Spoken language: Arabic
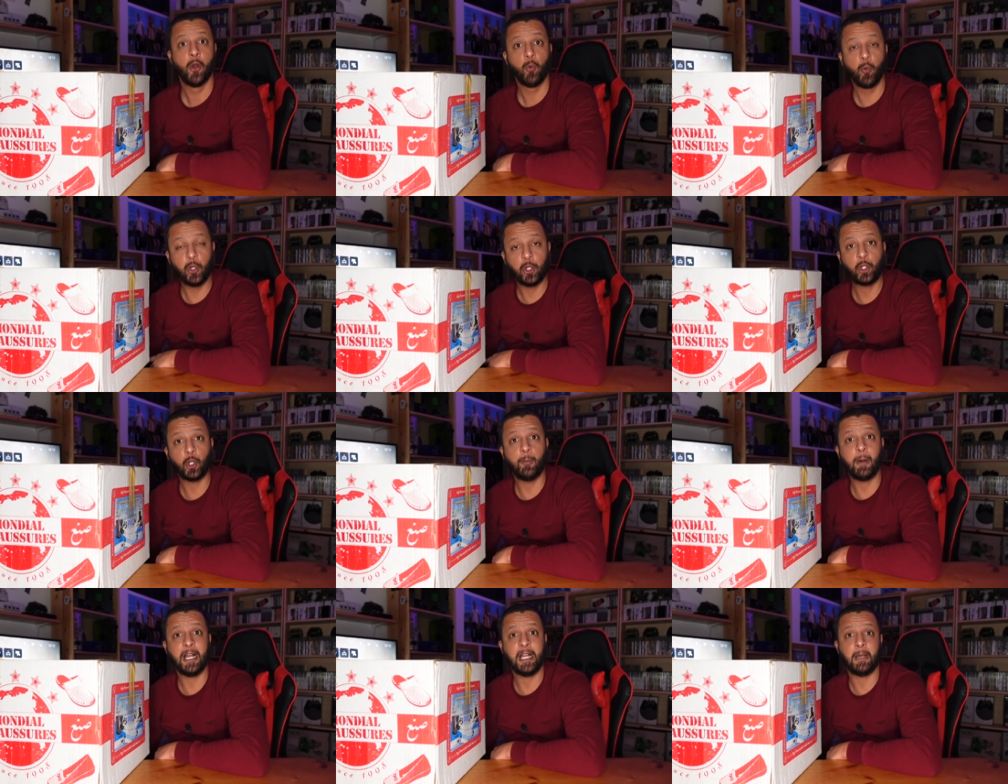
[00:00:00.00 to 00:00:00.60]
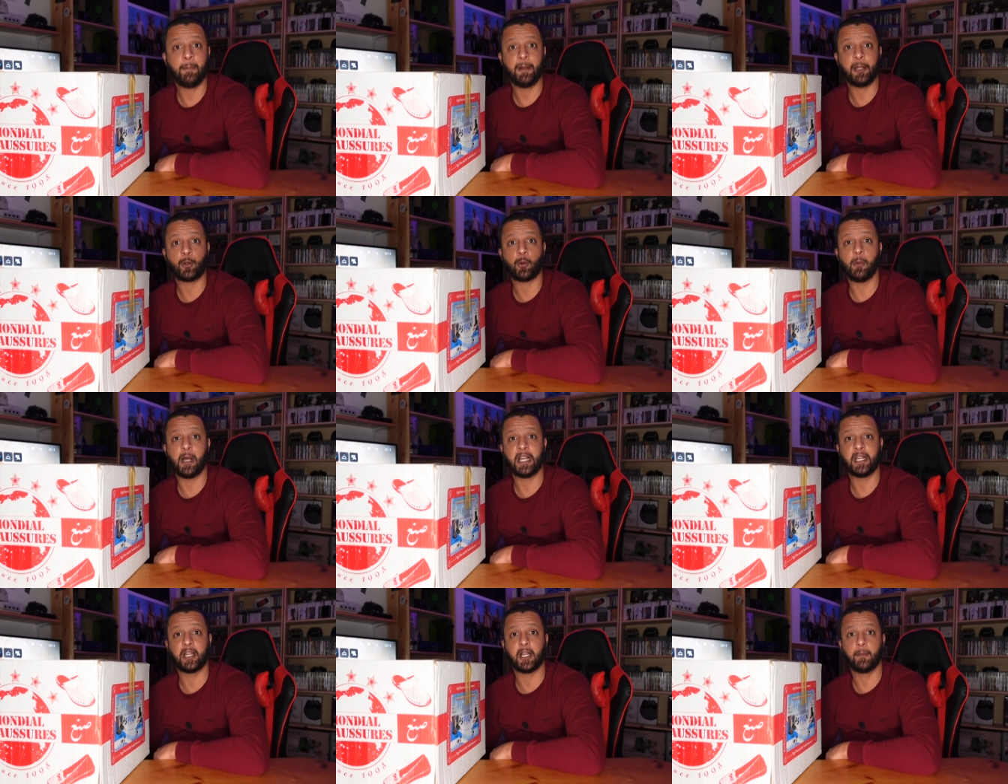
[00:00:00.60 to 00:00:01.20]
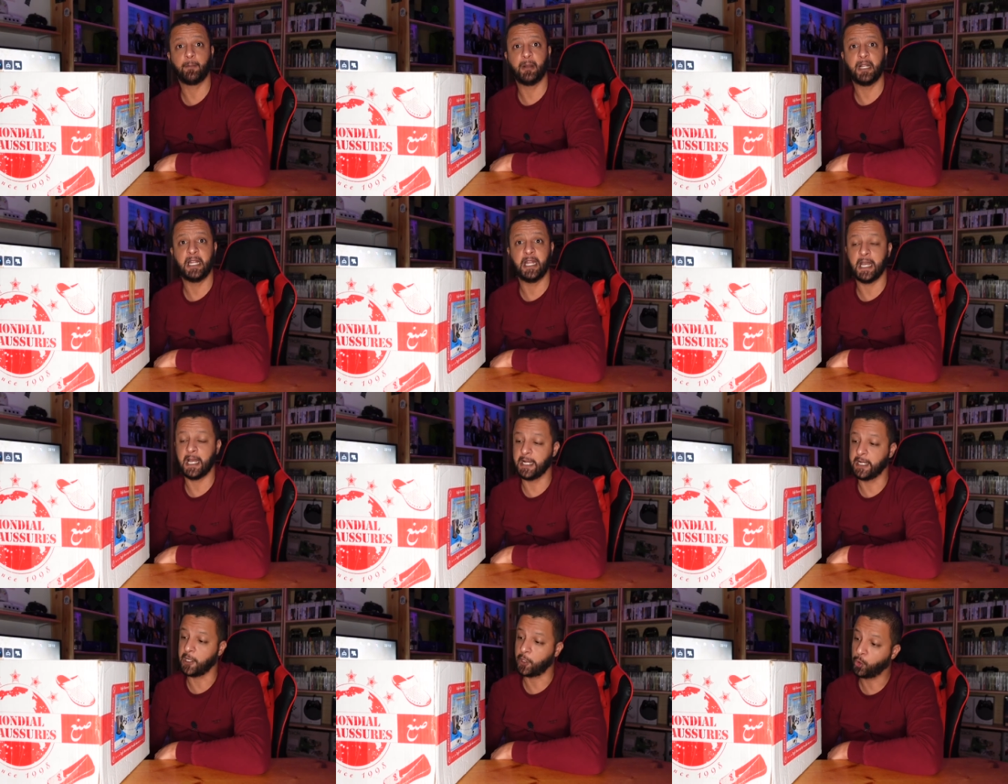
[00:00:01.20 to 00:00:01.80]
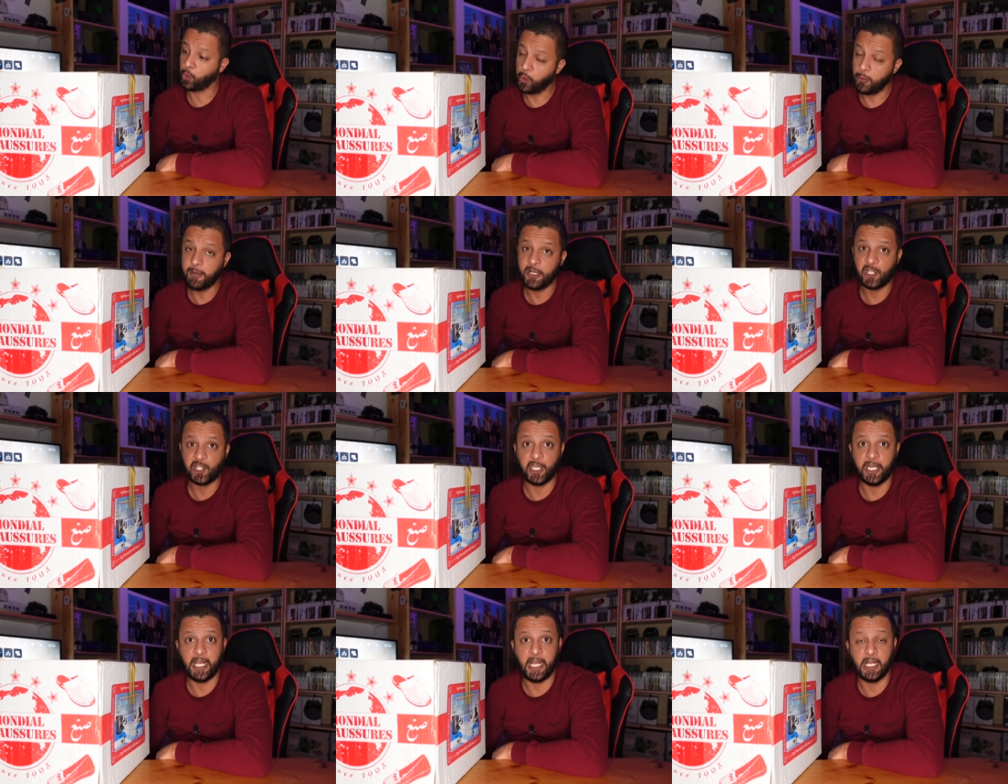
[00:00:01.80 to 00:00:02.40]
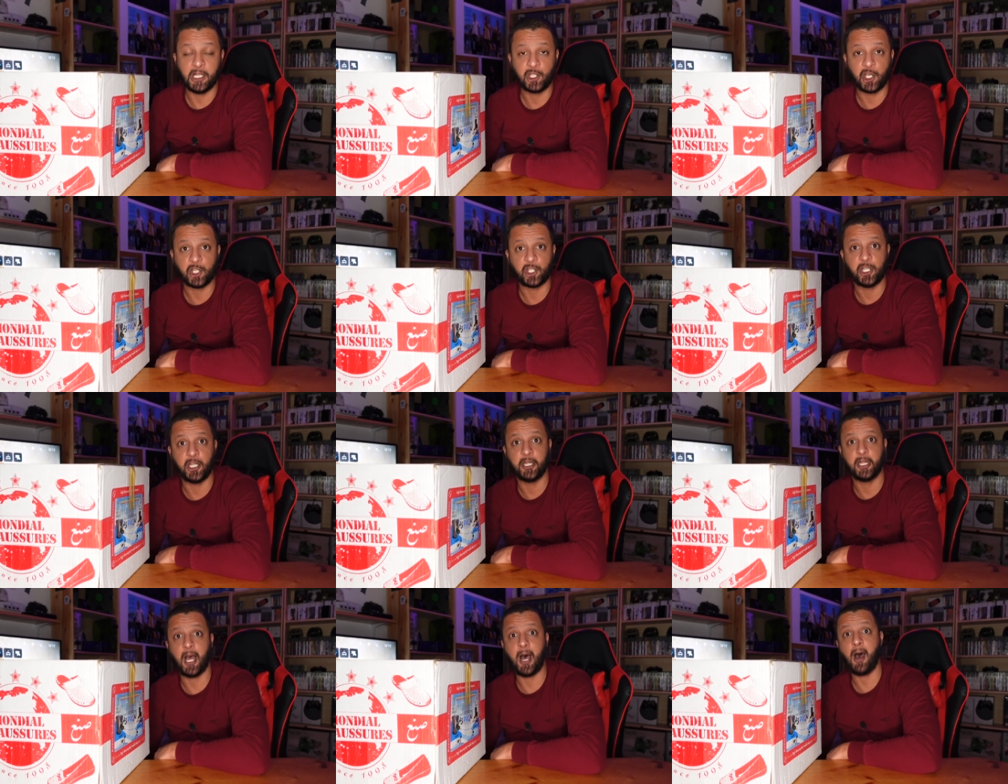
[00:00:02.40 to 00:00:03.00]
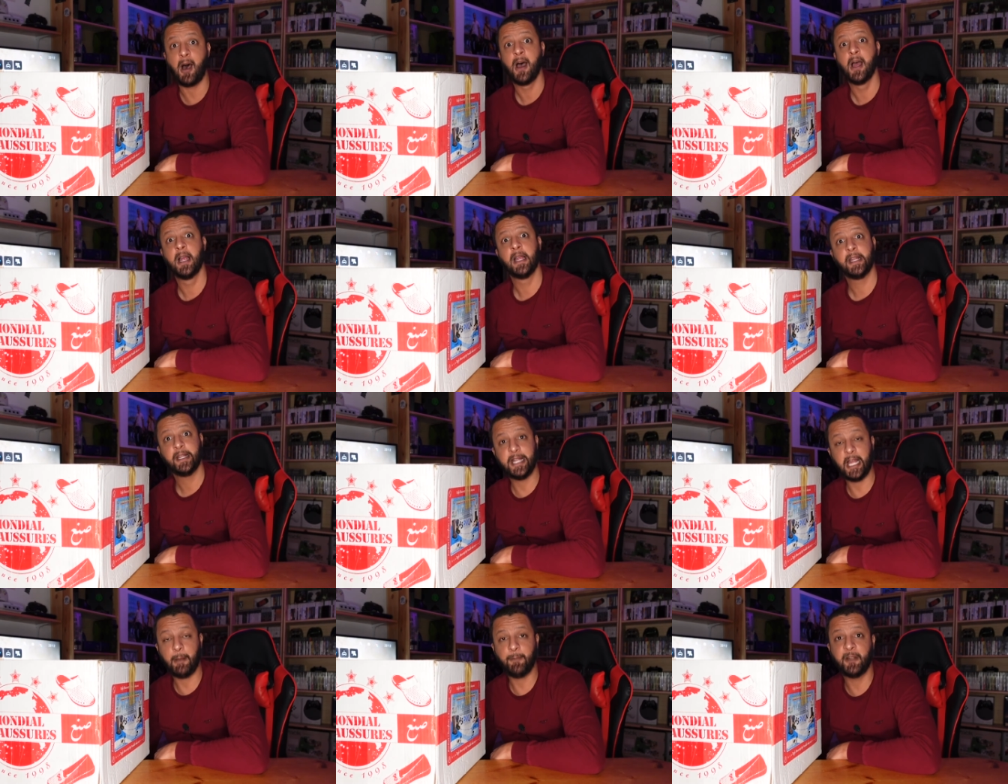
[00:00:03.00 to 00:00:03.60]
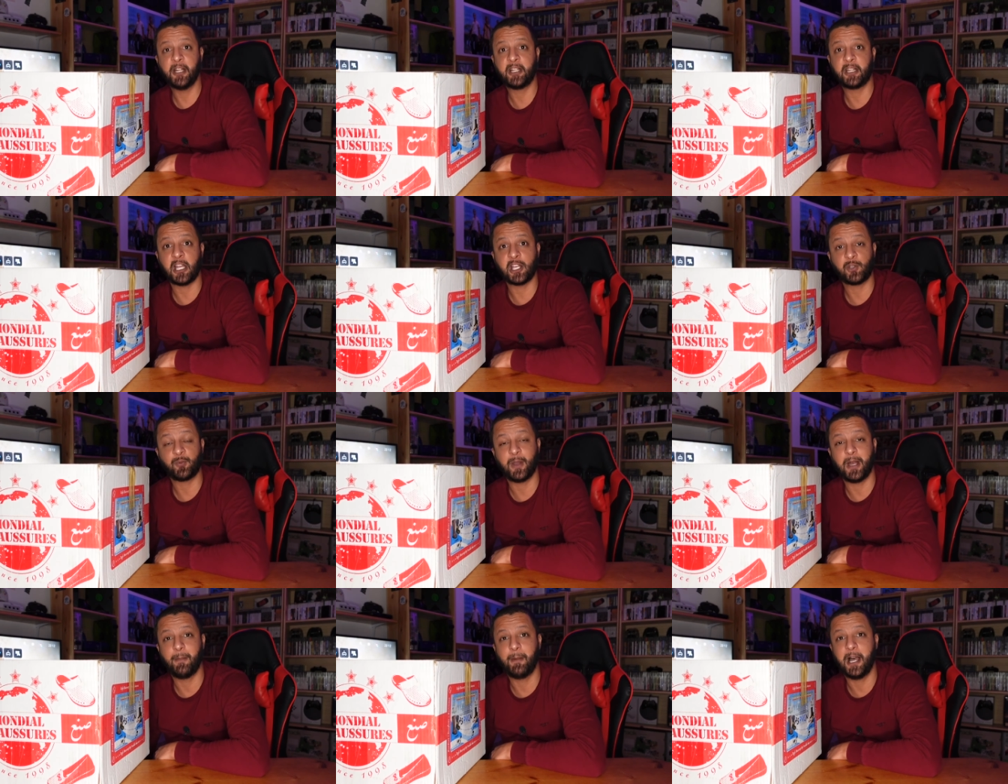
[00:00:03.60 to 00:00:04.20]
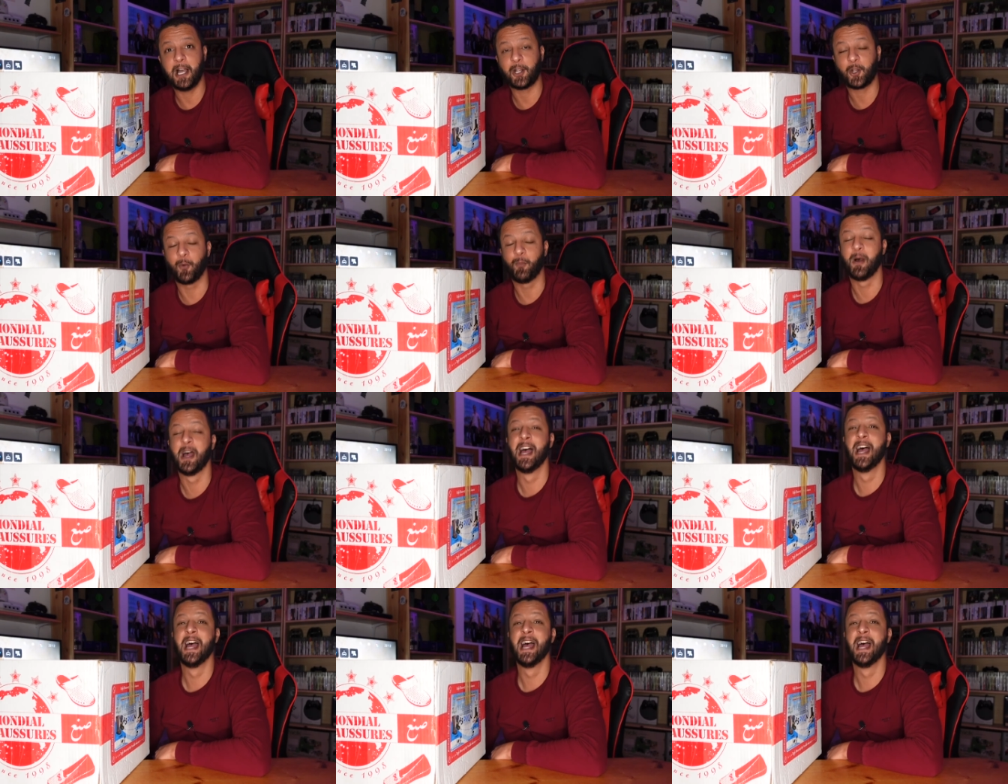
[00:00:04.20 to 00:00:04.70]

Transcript: وانتم على بالكم ايضا باللي انا كل ما نشري حاجه جديده نحب نكتشفها معاكم